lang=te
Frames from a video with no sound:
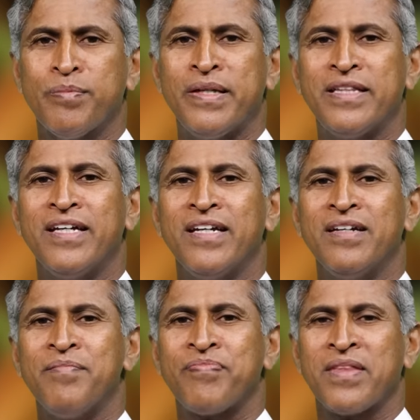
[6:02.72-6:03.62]
ఉత్పత్తి
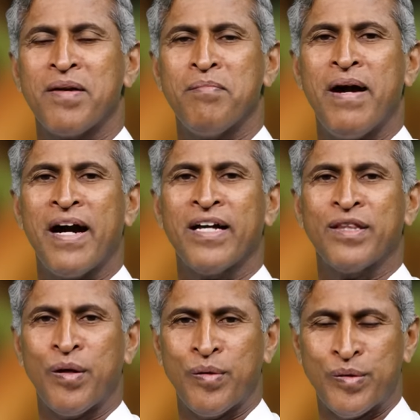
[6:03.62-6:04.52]
బాగా
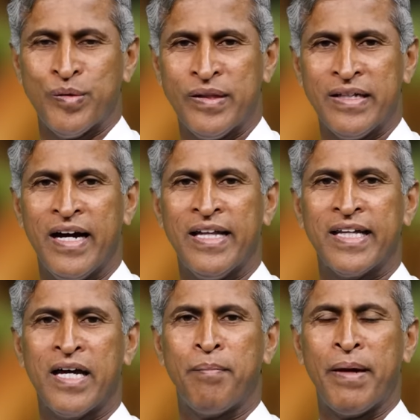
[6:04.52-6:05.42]
తగ్గుతుంది
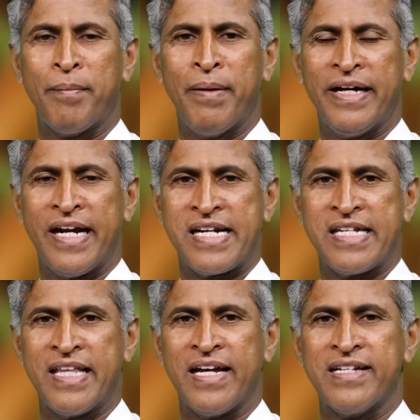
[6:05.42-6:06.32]
అందుకని
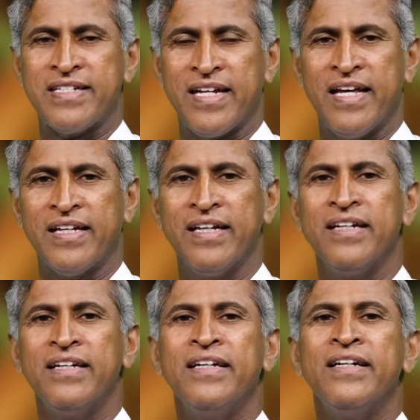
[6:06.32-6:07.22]
పిగ్మెంటేషన్ తగ్గించడానికి
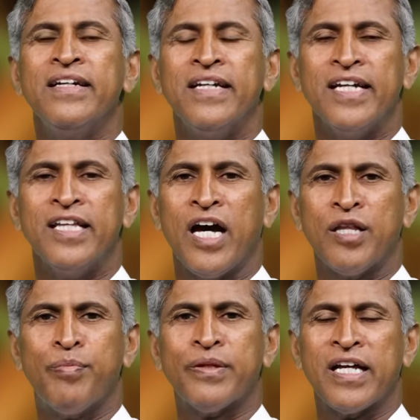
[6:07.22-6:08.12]
ఇది
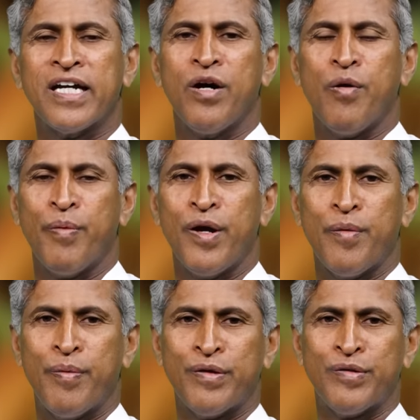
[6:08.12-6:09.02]
అద్భుతంగా
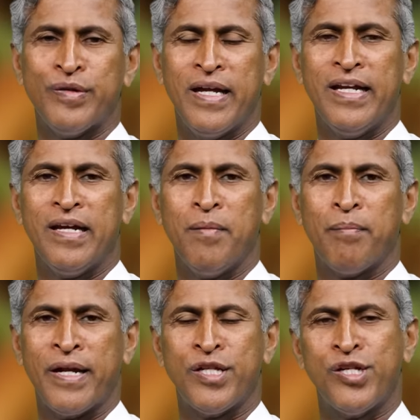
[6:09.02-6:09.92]
ఉపయోగపడుతుందని
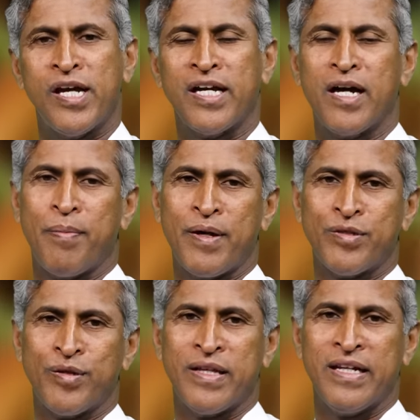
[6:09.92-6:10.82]
ప్రత్యేకంగా
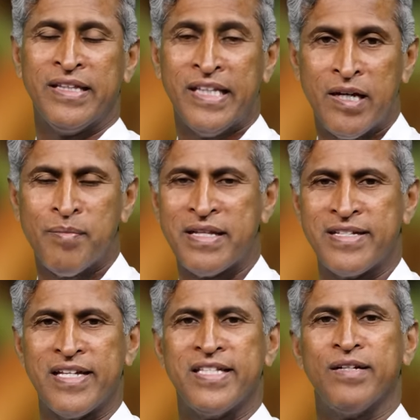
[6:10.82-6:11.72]
పరిశోధన దీని మీద
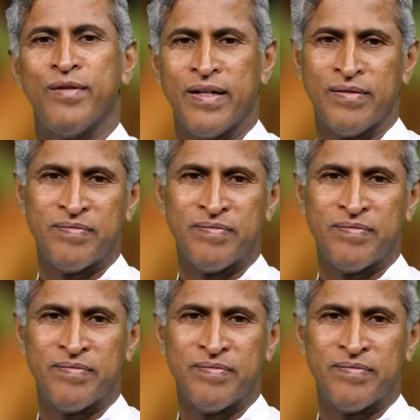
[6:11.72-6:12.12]
చేసిన వారు